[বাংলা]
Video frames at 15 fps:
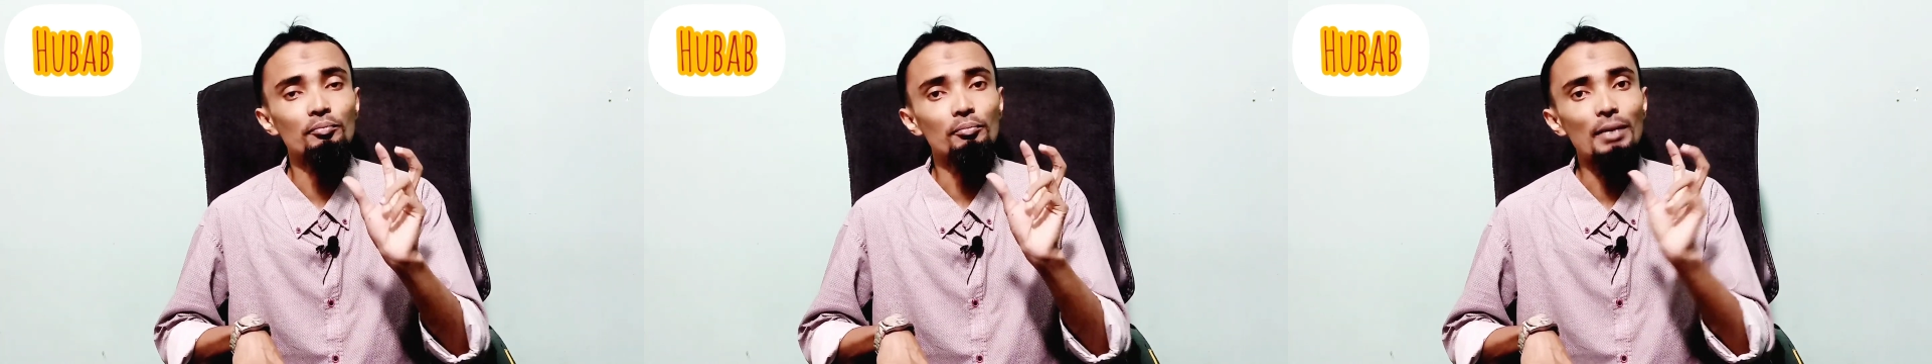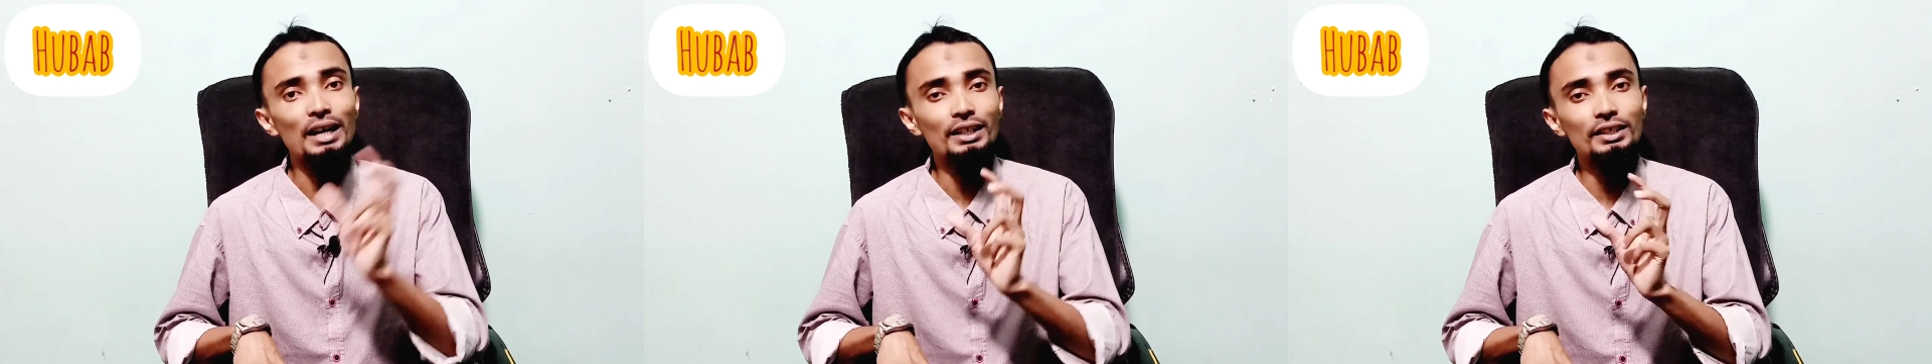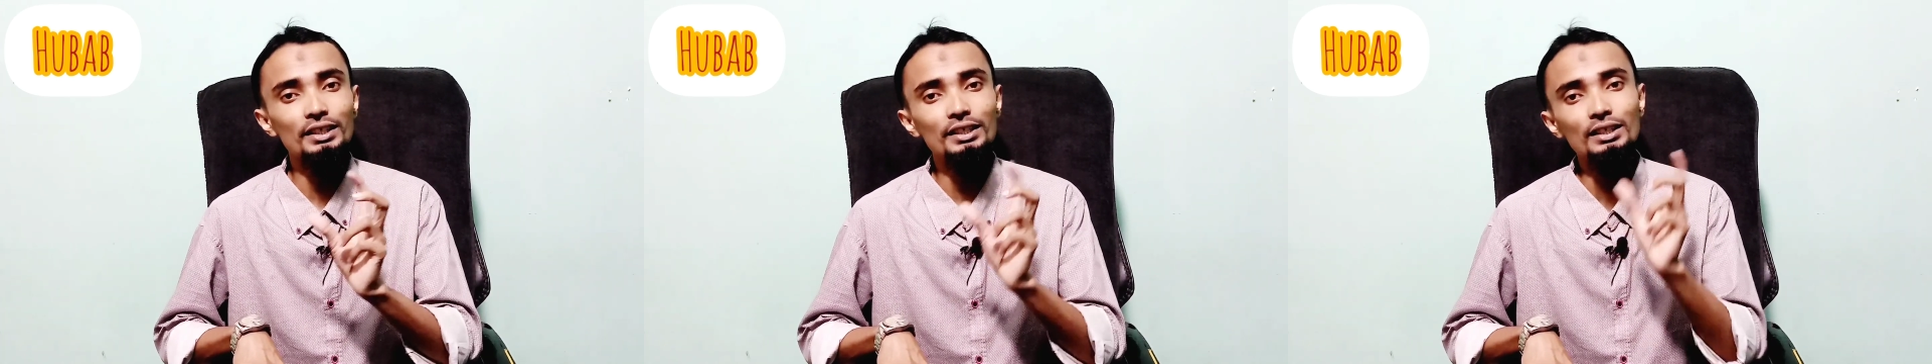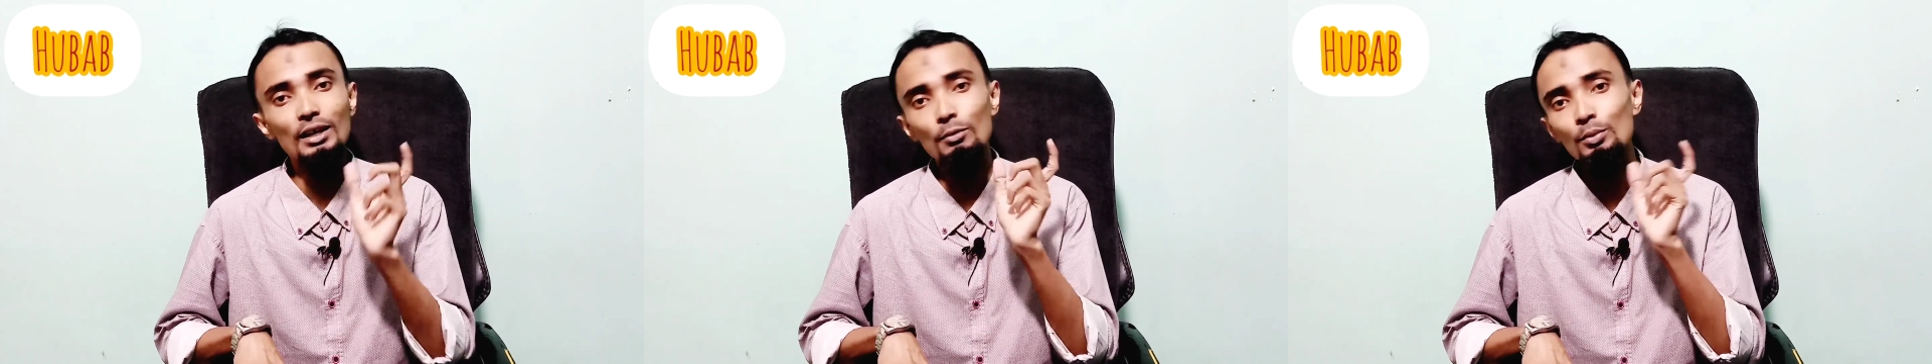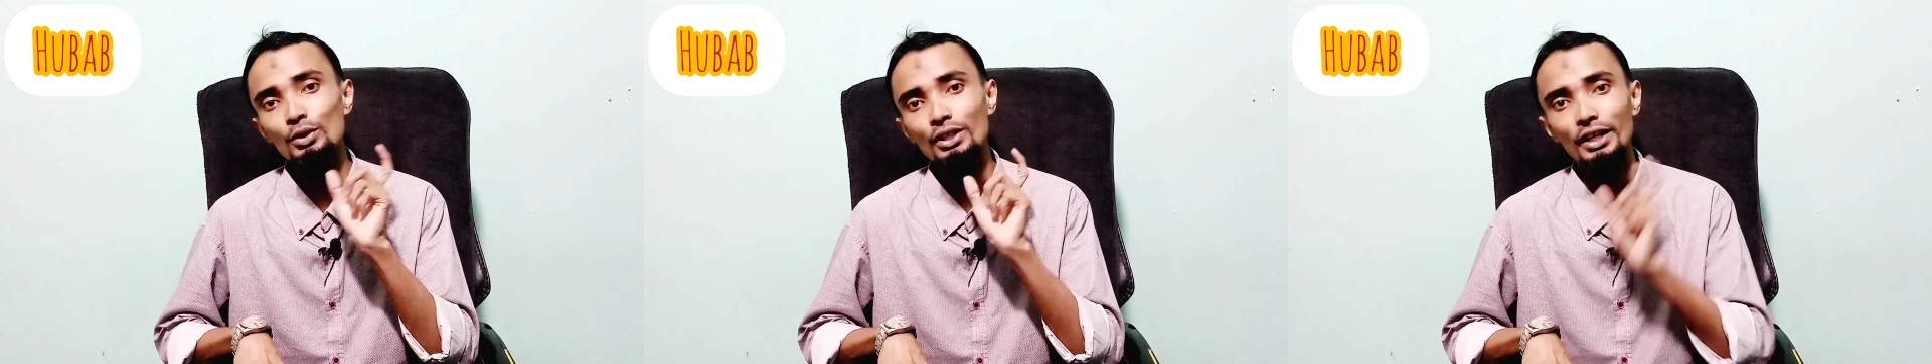বাটিকের
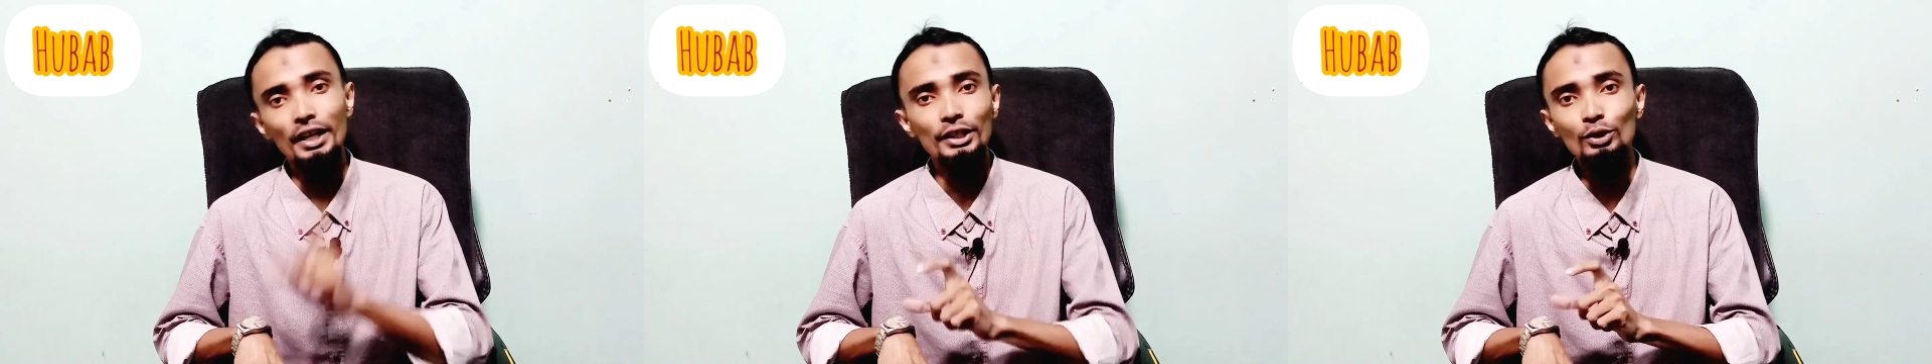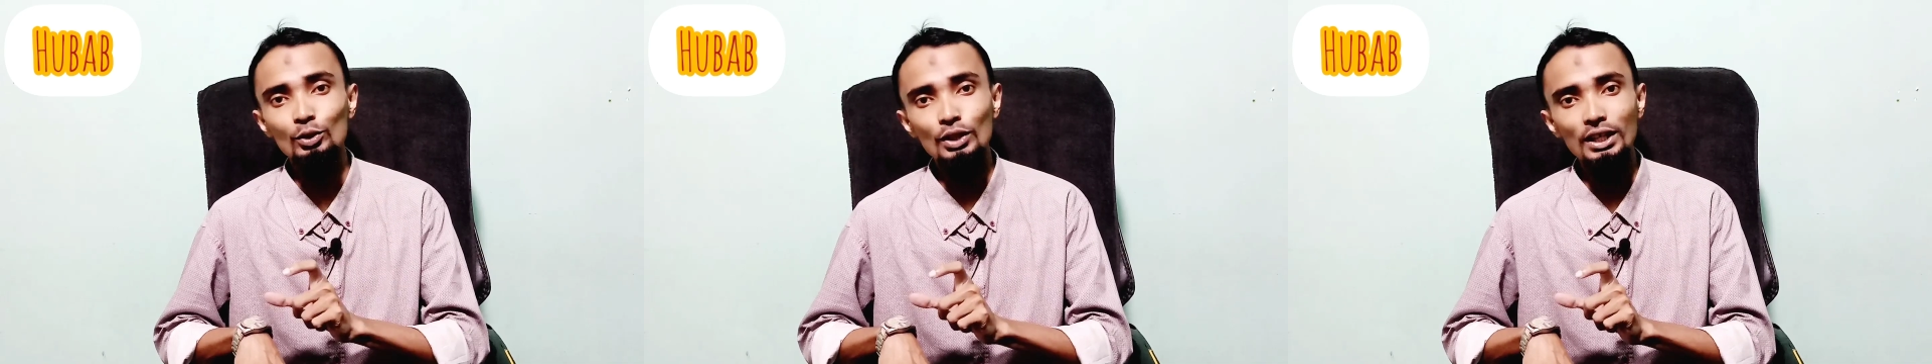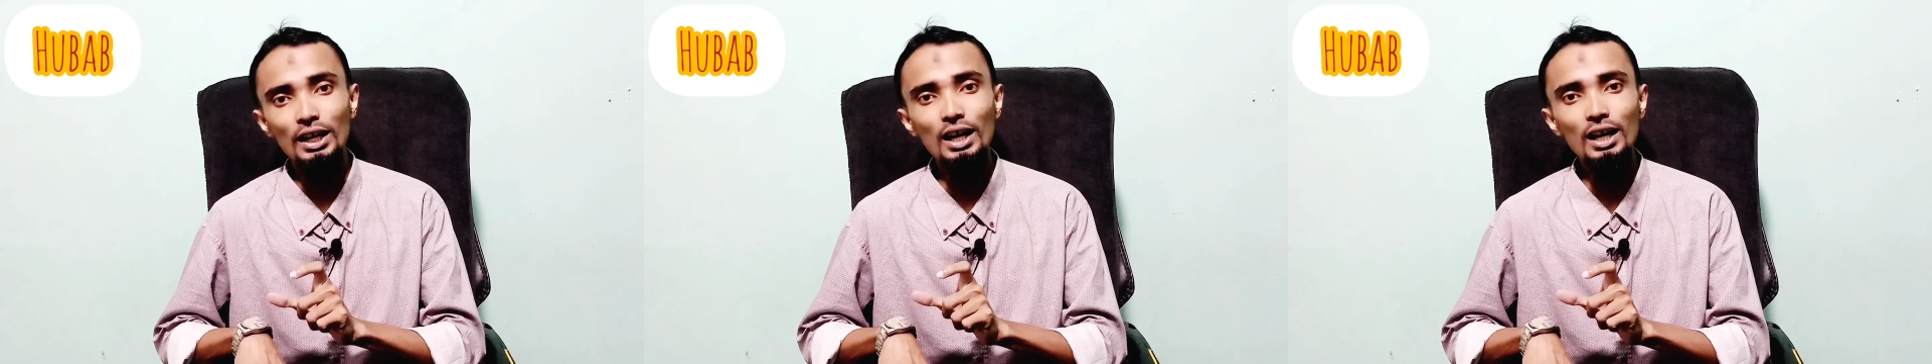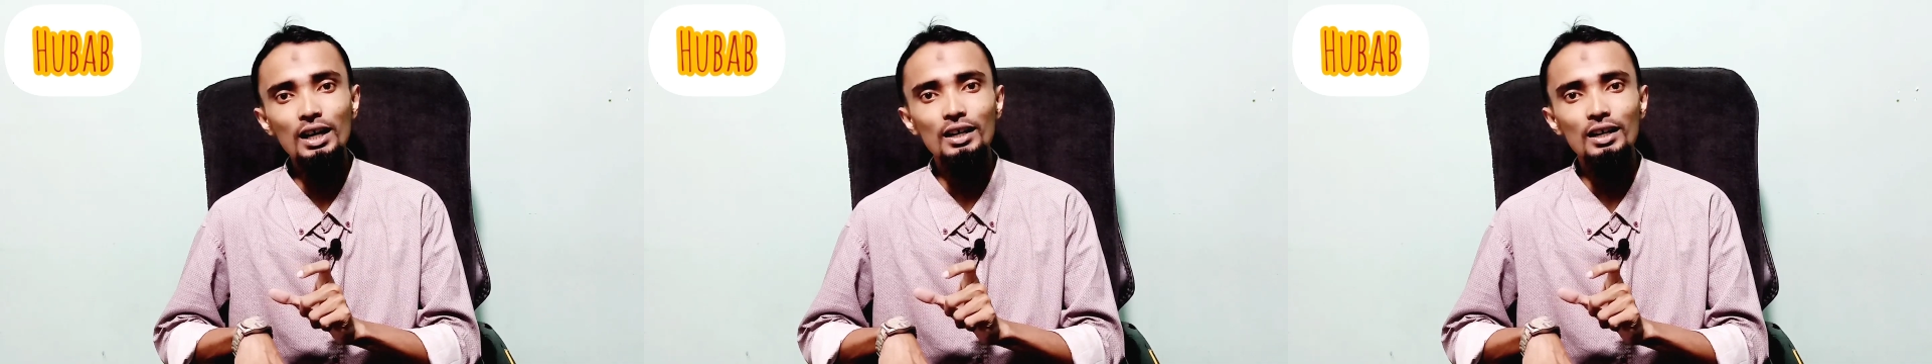কাপড় এত টাকা